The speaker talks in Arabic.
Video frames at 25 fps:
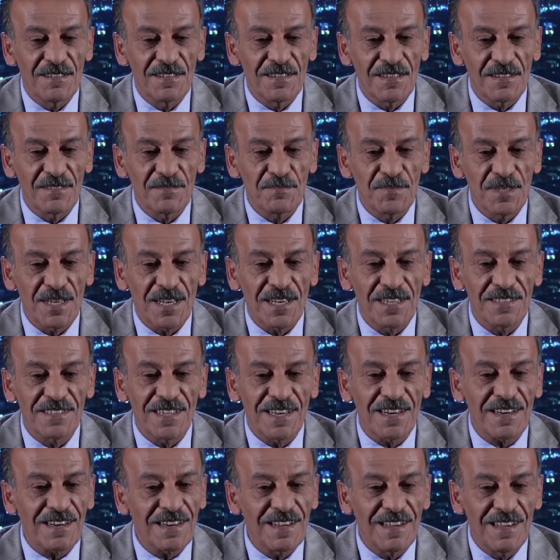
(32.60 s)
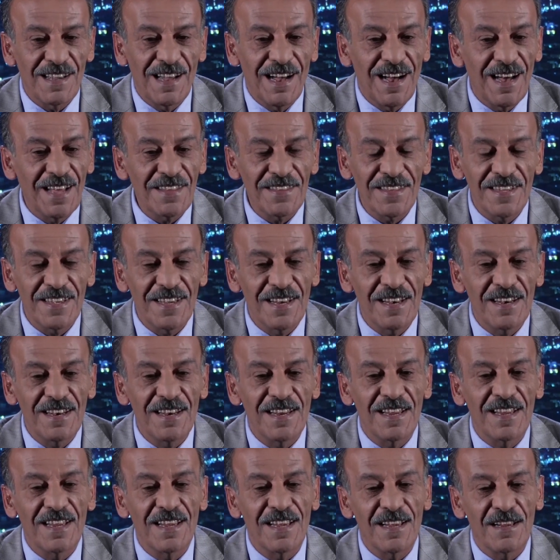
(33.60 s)
بقدر هذه
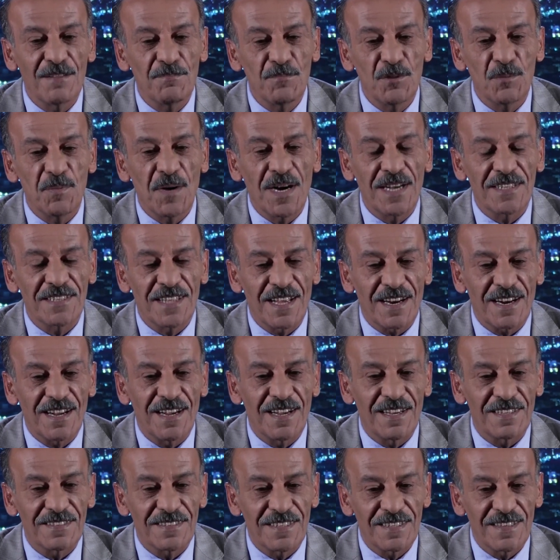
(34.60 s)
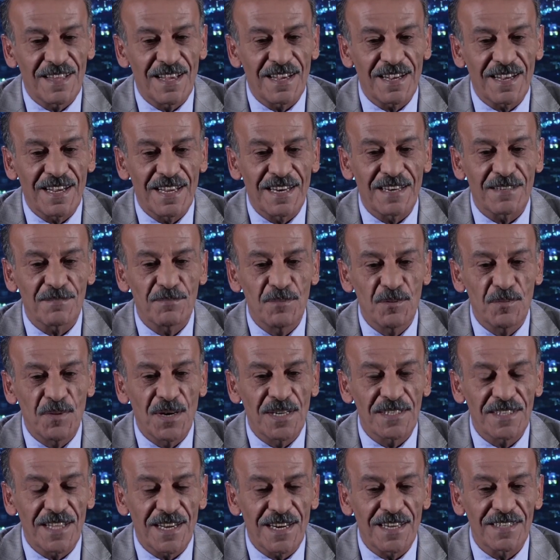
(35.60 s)
المبادرات اذا كانت
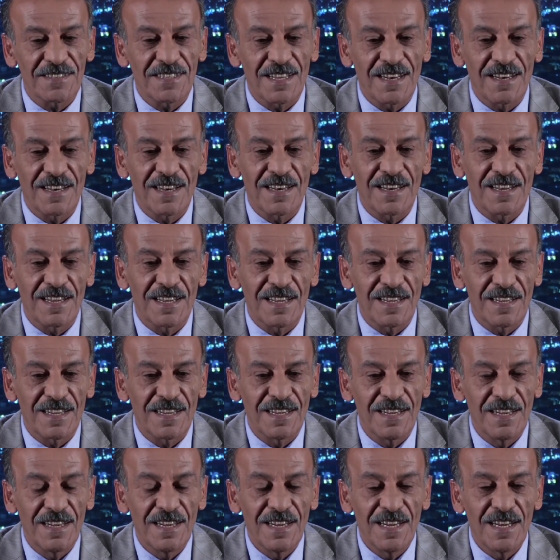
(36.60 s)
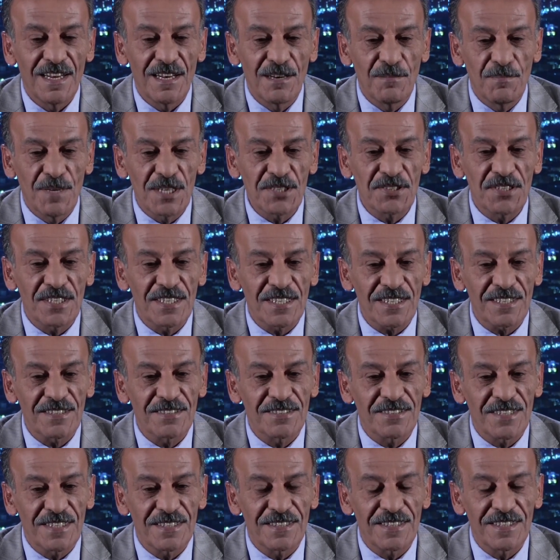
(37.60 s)
مبادرات المشرق
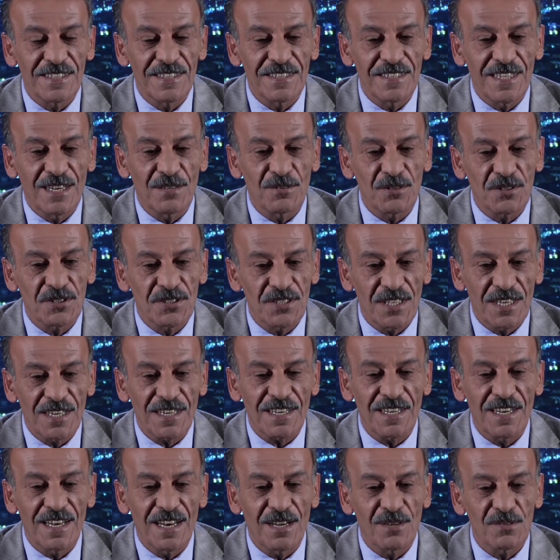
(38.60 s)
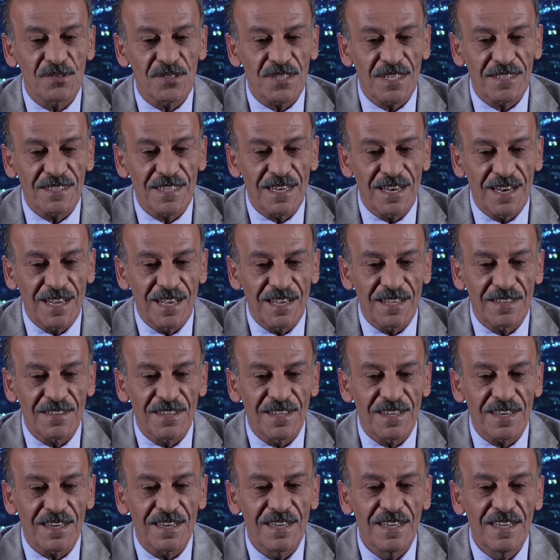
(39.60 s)
الجديد او الشرق الاوسط
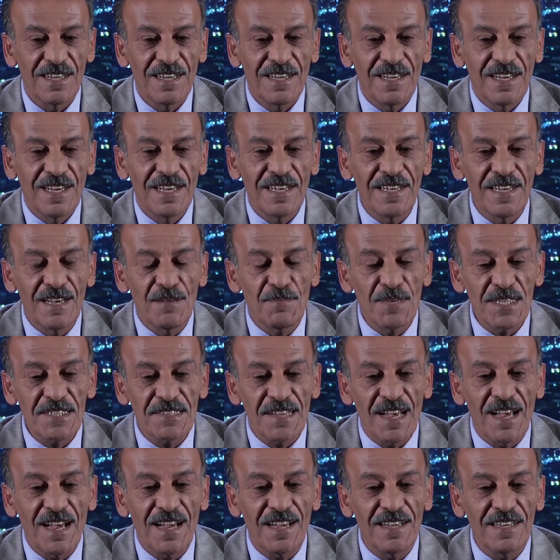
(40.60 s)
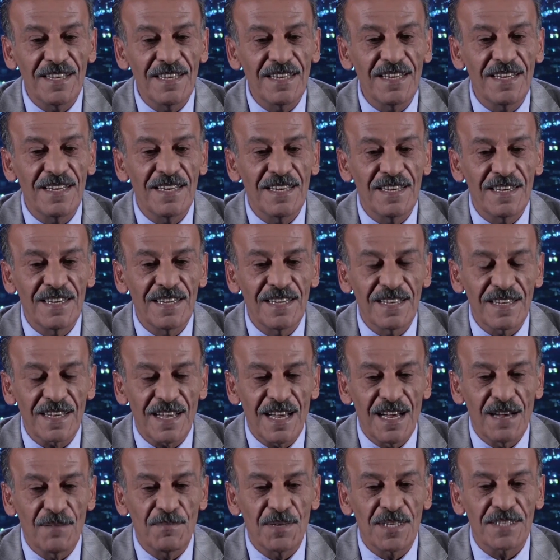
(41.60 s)
الاخضر هي مساعي
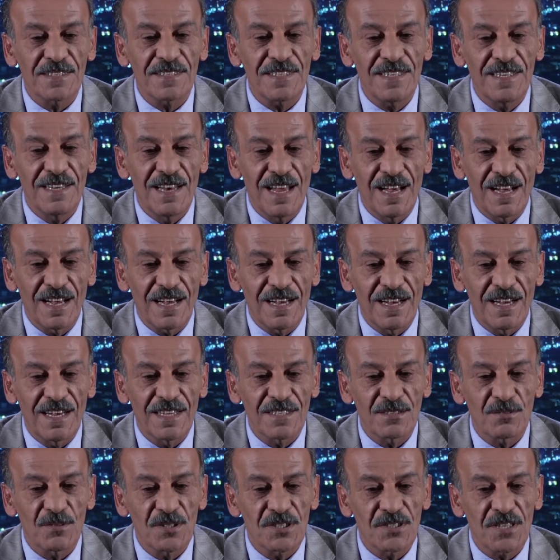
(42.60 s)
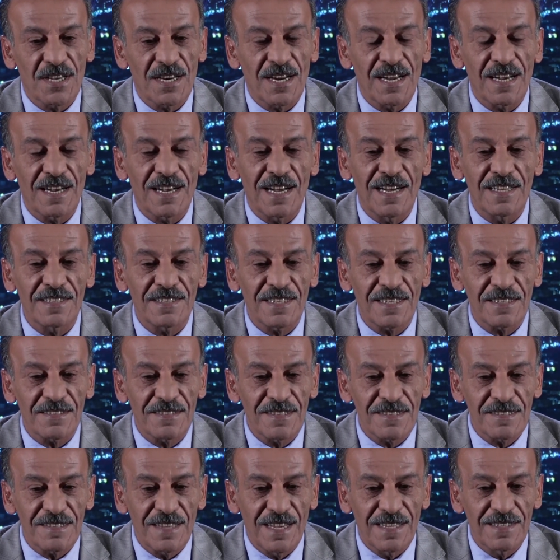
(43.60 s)
لاقامه علاقات وشراكات
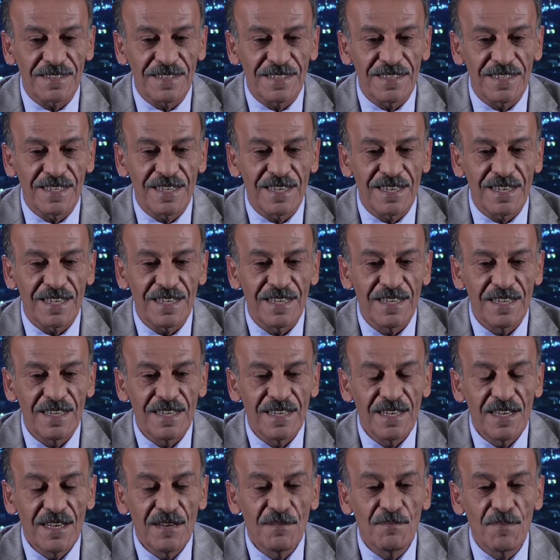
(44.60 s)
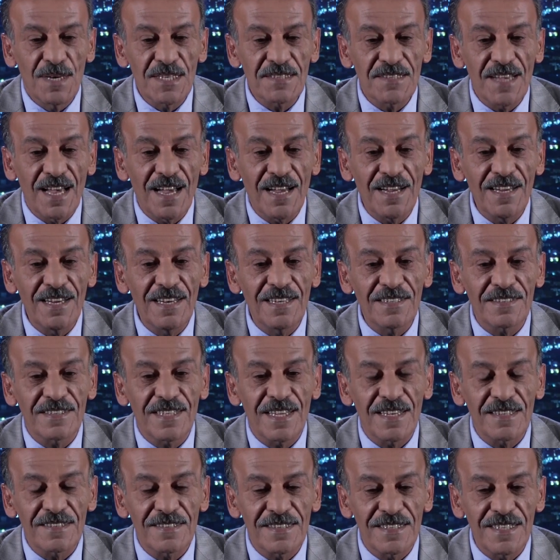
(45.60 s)
اقتصاديه مساعي
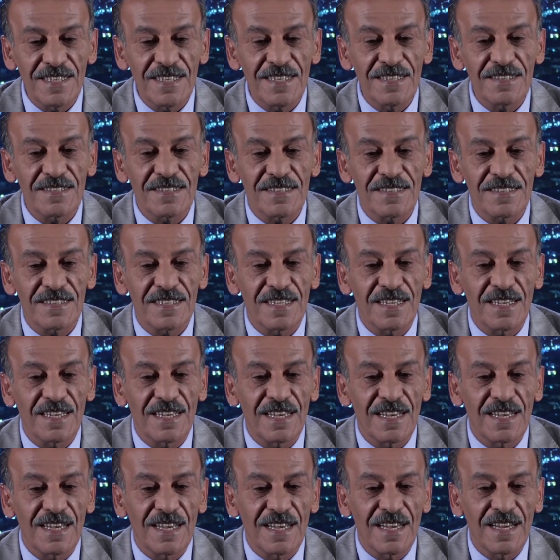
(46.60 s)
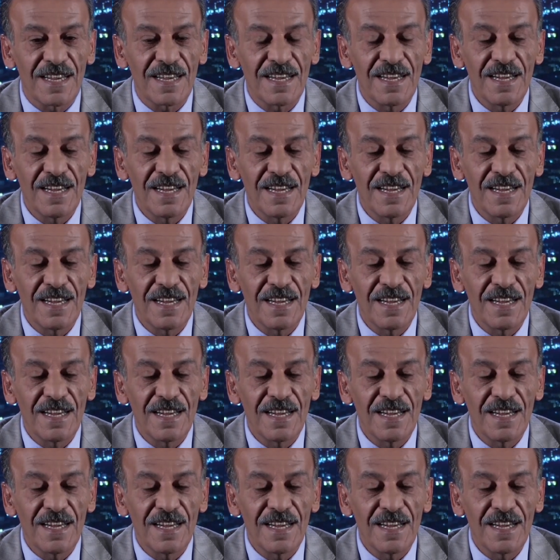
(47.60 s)
للتاسيس آه،